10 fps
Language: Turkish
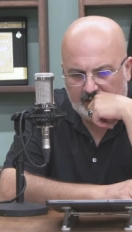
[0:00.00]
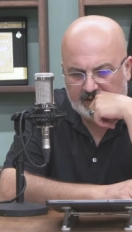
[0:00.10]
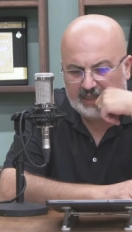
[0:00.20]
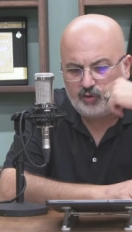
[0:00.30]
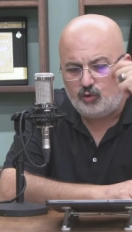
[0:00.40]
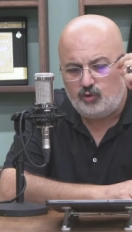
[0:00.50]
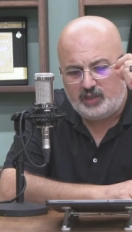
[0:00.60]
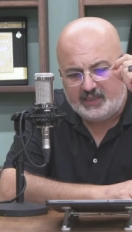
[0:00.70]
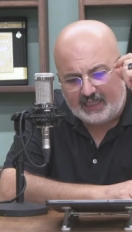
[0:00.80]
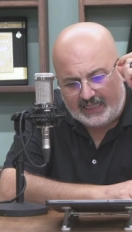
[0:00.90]
Resul
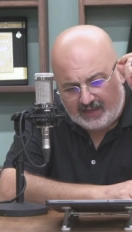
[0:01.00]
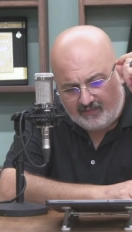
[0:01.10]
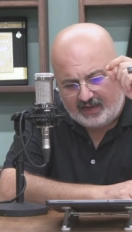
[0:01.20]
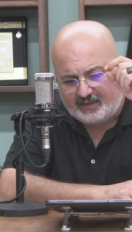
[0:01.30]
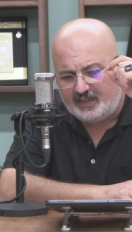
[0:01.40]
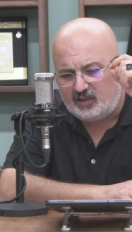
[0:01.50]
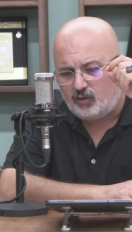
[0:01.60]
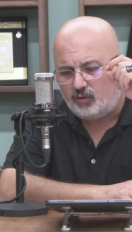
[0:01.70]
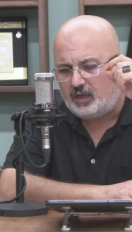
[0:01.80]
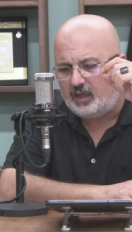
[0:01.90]
size ne verdiyse
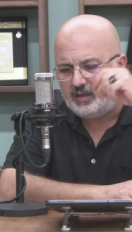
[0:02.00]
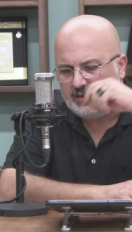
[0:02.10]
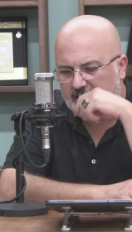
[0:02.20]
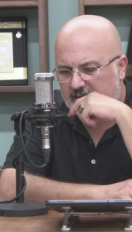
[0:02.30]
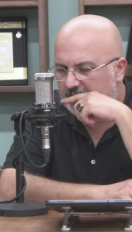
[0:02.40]
onu alın.